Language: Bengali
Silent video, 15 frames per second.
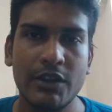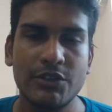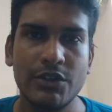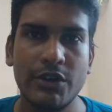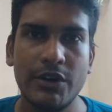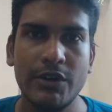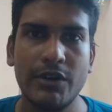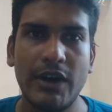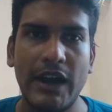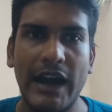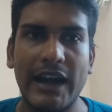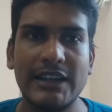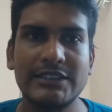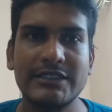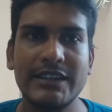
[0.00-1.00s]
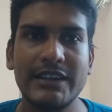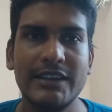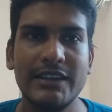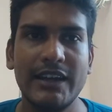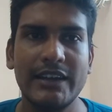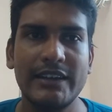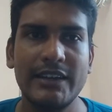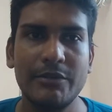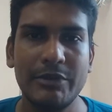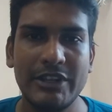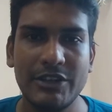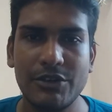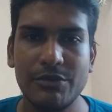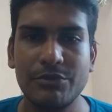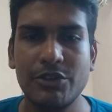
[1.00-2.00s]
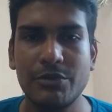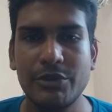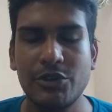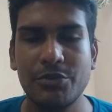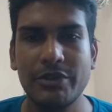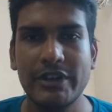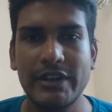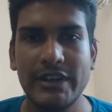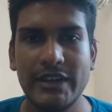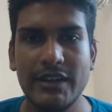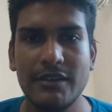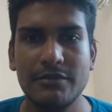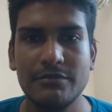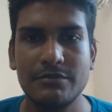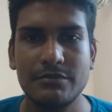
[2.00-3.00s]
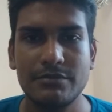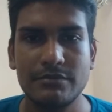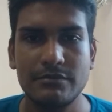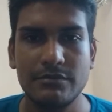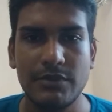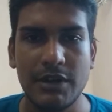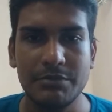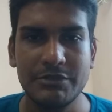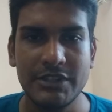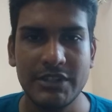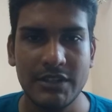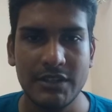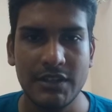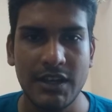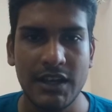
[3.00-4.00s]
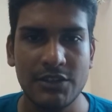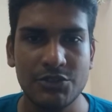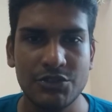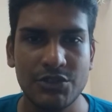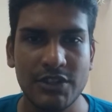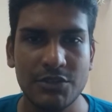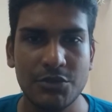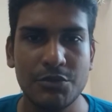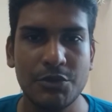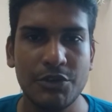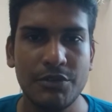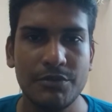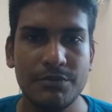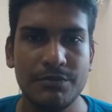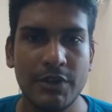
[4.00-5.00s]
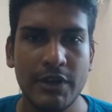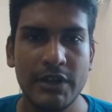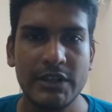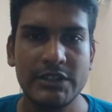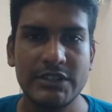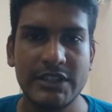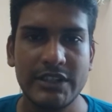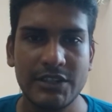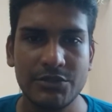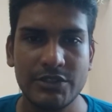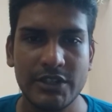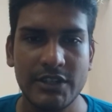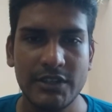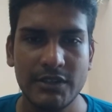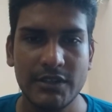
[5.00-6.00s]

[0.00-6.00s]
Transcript: তো আজকে একটি ব্যতিক্রম দুর্বি টপিক নিয়ে ভাবছি আলোচনা করব সেটা হচ্ছে